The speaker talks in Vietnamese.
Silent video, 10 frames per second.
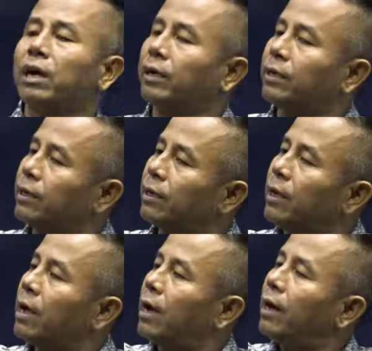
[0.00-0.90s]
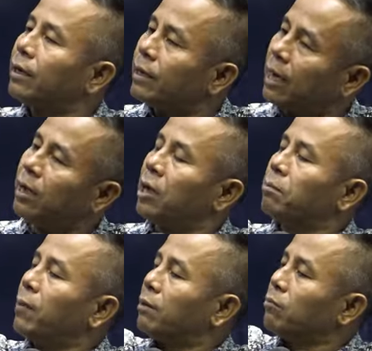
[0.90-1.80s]
cao cái thế à rẽ
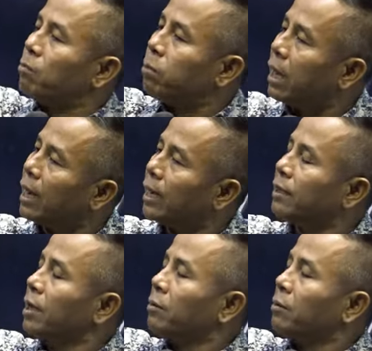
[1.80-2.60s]
ban bầm phai